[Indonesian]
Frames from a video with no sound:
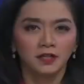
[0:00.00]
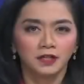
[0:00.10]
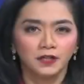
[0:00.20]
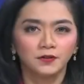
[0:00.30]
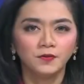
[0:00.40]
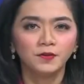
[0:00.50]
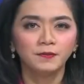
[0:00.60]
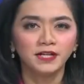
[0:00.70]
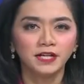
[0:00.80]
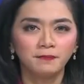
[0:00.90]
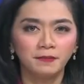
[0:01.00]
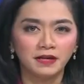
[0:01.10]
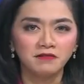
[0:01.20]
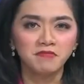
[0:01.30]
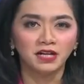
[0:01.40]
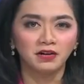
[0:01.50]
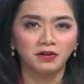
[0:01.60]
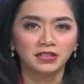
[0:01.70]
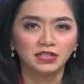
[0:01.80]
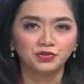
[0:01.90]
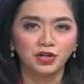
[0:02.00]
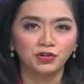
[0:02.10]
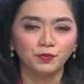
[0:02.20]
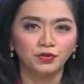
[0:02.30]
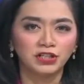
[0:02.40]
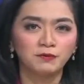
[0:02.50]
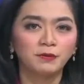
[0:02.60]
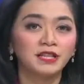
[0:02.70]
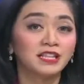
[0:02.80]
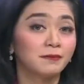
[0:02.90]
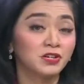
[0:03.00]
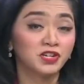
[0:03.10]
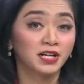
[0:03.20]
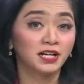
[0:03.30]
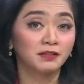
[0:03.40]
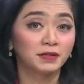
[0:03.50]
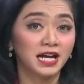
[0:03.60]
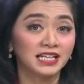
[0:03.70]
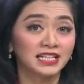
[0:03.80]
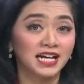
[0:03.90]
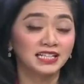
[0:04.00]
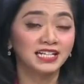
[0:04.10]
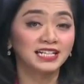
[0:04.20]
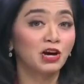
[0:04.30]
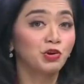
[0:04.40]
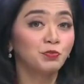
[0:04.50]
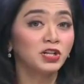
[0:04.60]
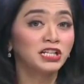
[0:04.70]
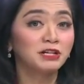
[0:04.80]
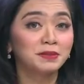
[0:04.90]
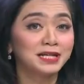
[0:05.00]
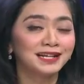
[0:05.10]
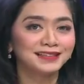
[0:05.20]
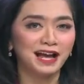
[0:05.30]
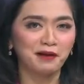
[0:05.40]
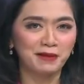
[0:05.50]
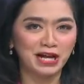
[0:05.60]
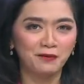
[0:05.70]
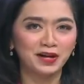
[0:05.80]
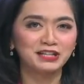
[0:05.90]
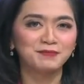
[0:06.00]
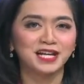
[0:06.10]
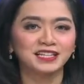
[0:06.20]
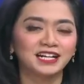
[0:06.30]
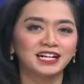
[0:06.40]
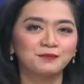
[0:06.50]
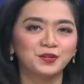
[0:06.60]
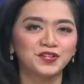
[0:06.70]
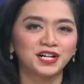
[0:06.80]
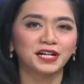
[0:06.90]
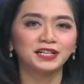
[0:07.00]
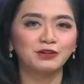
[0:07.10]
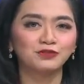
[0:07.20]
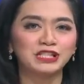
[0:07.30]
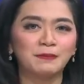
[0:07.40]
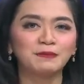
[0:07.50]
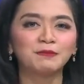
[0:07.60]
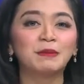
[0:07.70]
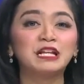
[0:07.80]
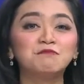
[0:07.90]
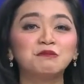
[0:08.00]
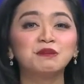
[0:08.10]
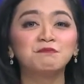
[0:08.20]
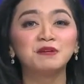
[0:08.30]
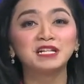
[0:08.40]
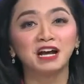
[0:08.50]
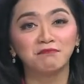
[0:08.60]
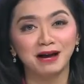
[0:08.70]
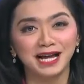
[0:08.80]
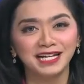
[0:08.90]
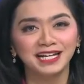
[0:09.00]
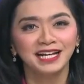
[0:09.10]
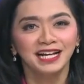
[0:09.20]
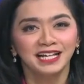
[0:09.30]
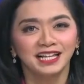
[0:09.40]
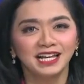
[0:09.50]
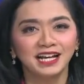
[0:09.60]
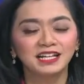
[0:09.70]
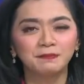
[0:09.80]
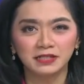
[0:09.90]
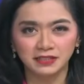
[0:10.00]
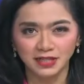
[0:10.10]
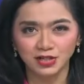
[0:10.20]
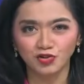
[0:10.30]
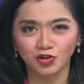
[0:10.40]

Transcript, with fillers: Ketua Umum PDIP, Megawati Soekarno Putri meminta masyarakat berhati-hati di tahun politik mendatang. Megawati menyatakan masyarakat harus dapat memilih pemimpin yang baik layaknya Presiden